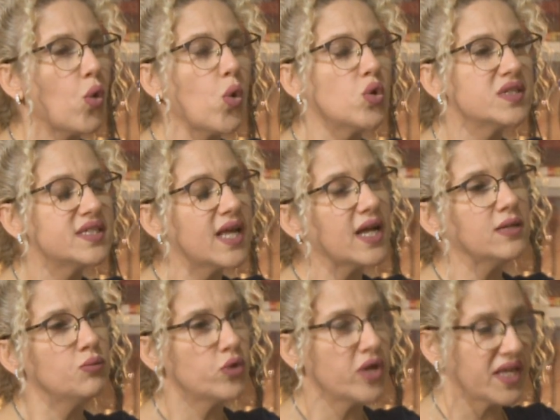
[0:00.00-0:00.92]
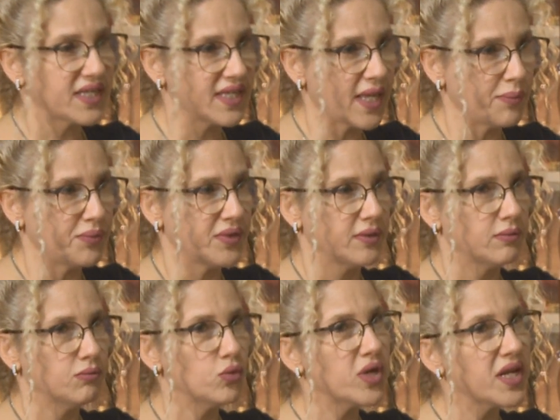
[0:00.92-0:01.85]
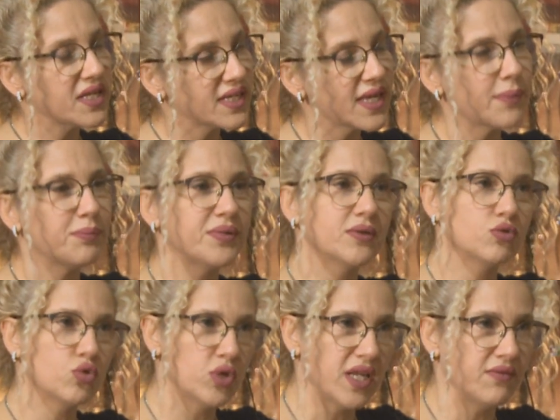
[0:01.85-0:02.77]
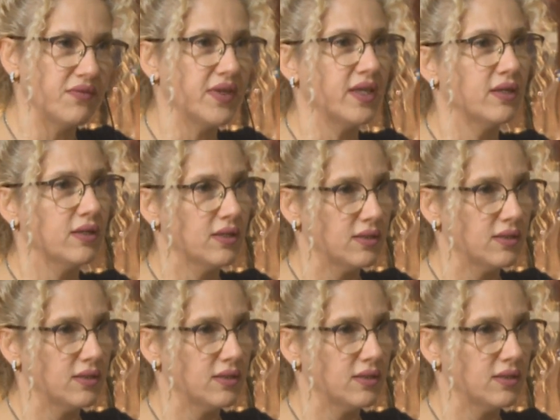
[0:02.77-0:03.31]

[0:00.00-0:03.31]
özel mürekkep, mürekkep türevi,